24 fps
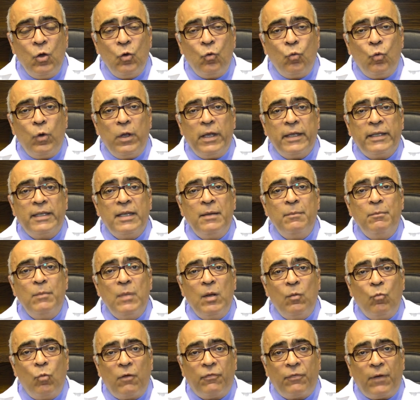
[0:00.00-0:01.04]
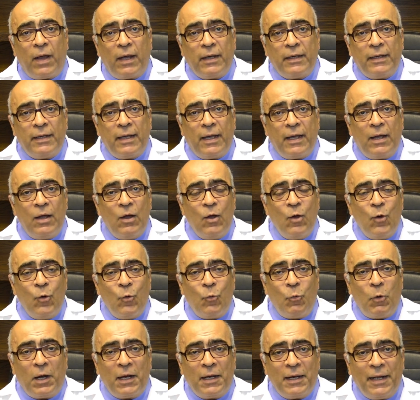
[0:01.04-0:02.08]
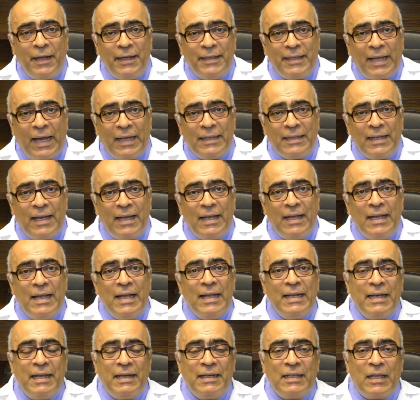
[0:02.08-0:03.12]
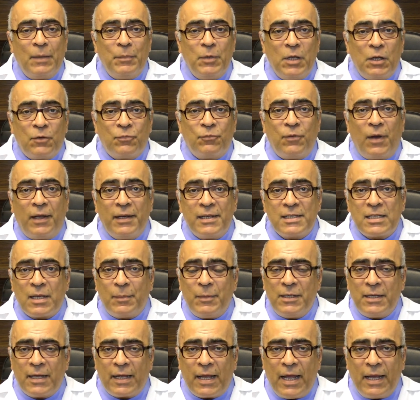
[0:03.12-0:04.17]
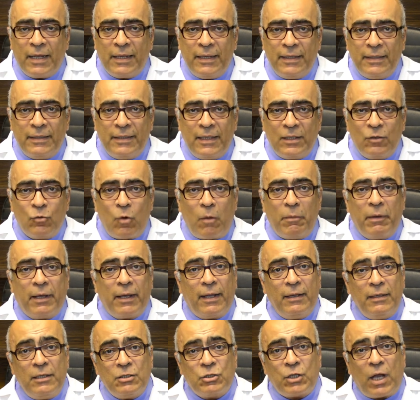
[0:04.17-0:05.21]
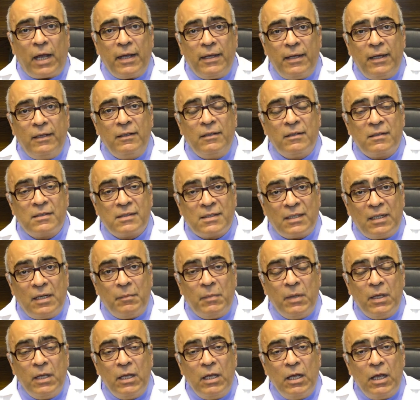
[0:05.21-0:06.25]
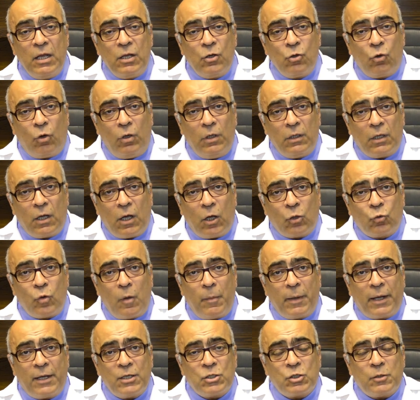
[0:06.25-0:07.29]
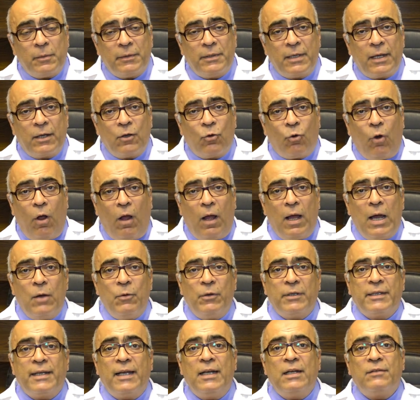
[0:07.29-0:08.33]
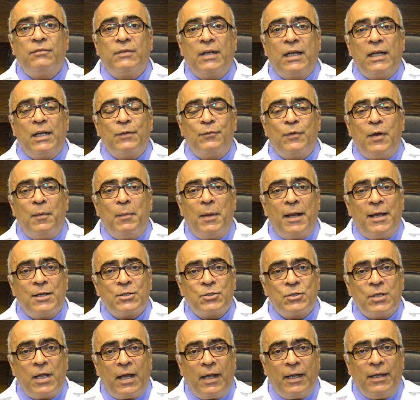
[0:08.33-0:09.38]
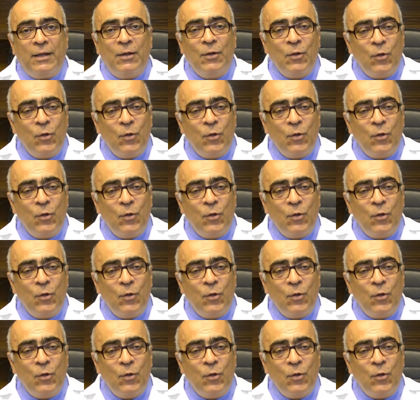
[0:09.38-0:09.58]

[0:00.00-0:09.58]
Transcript: ويتم الموافقه عليها ولا نحيد عنها لان ده بيرفع نسب النجاح جدا وبيخليش عيان يتظلم يروح لخطوه ما كانش محتاج يروحها او يتكلف تكلفه ملهاش داعي